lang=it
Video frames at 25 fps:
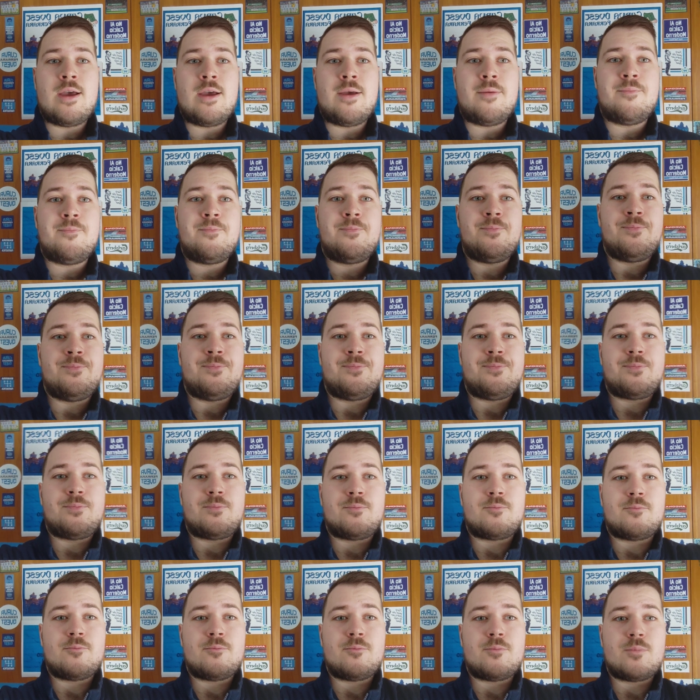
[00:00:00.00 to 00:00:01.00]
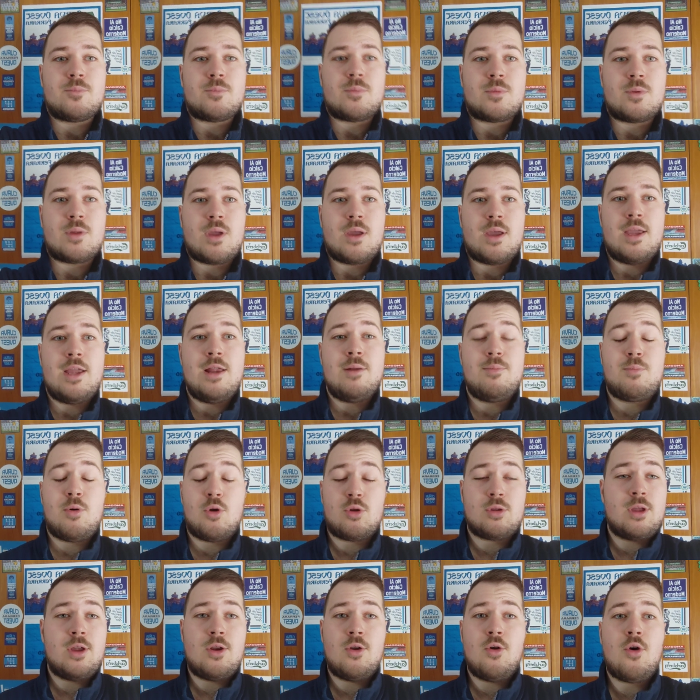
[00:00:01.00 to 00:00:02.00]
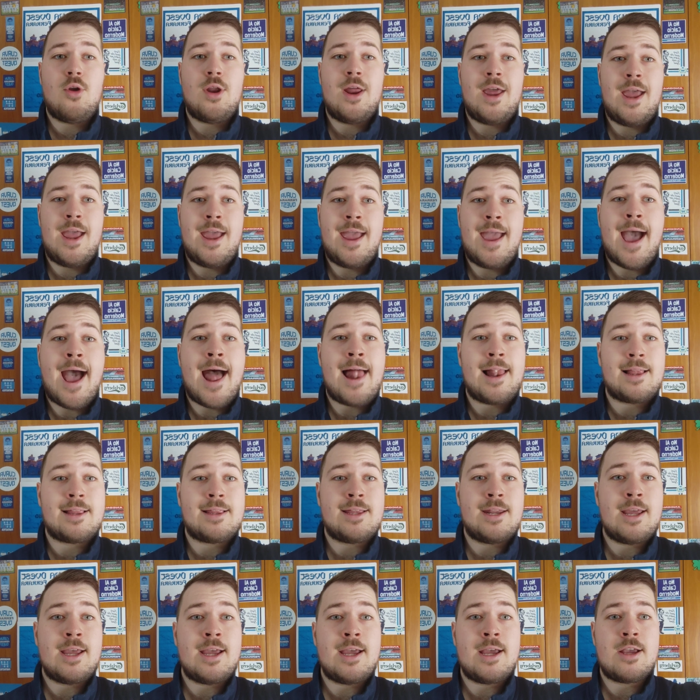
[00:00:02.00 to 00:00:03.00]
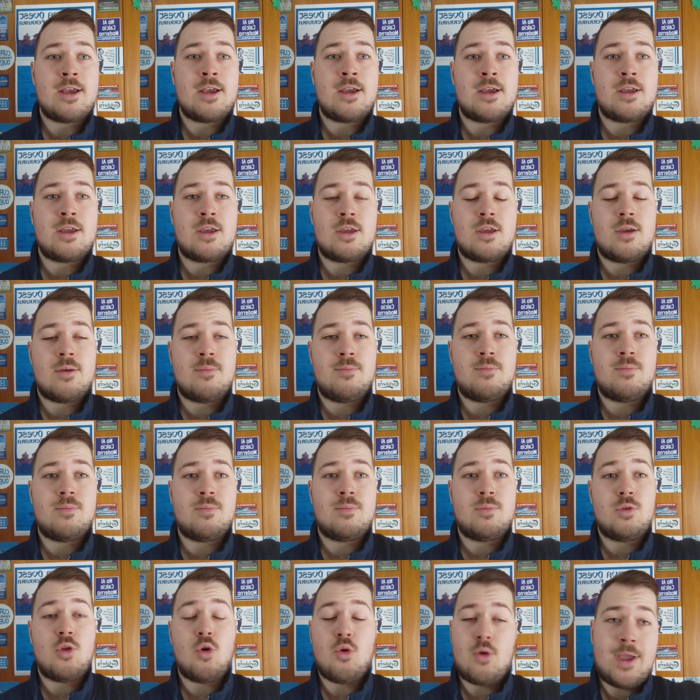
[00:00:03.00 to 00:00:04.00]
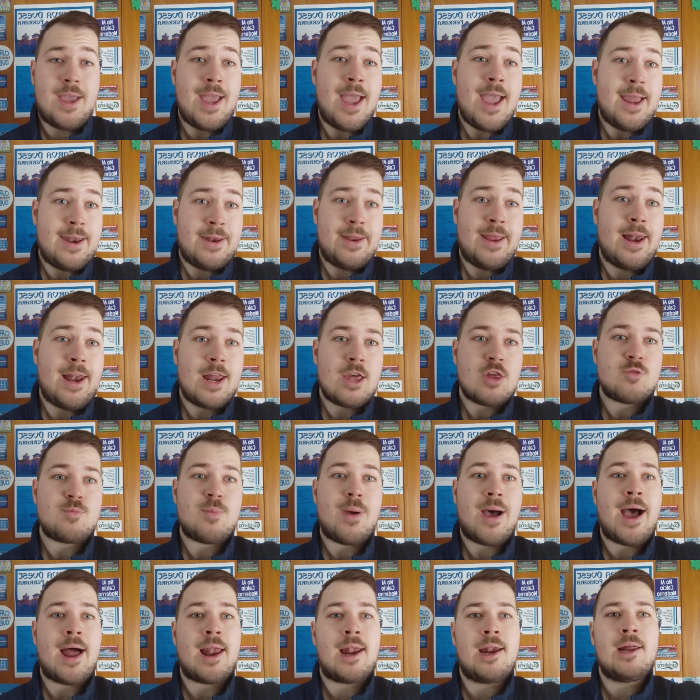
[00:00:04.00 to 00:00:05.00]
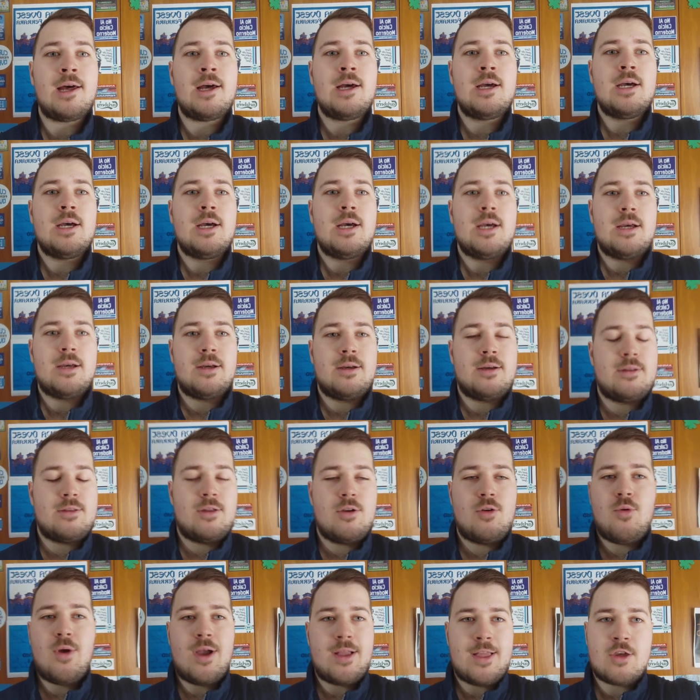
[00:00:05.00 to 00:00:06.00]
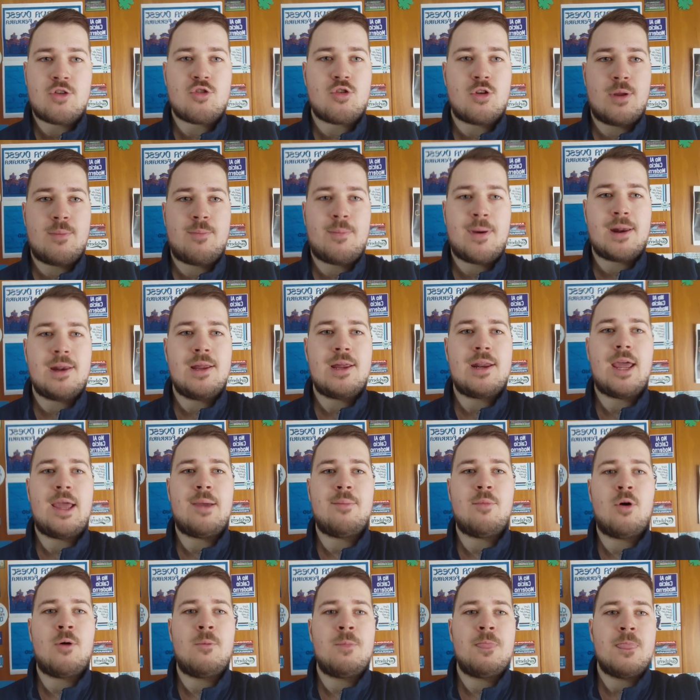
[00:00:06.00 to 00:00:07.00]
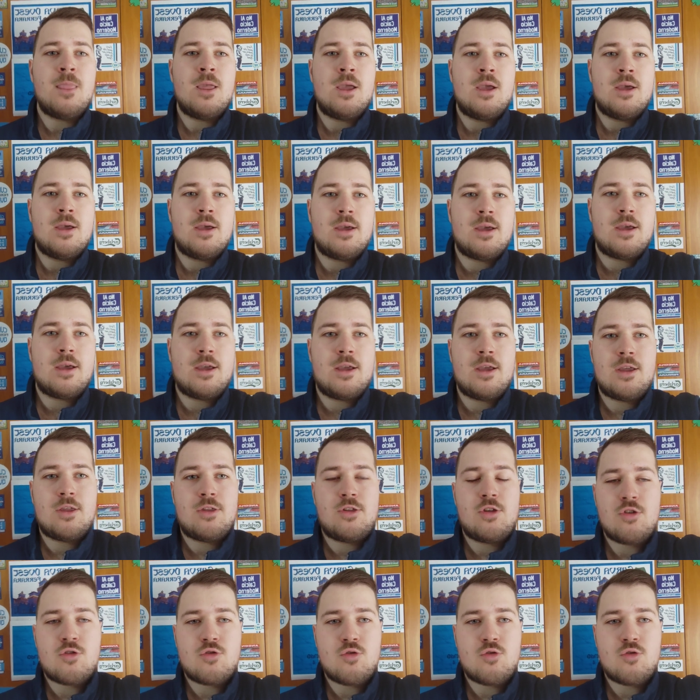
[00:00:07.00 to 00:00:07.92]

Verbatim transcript: ehm, il Pordenone e altre, eh, nonché nella SPAL, eh, di cui adesso ne parleremo, eh, ci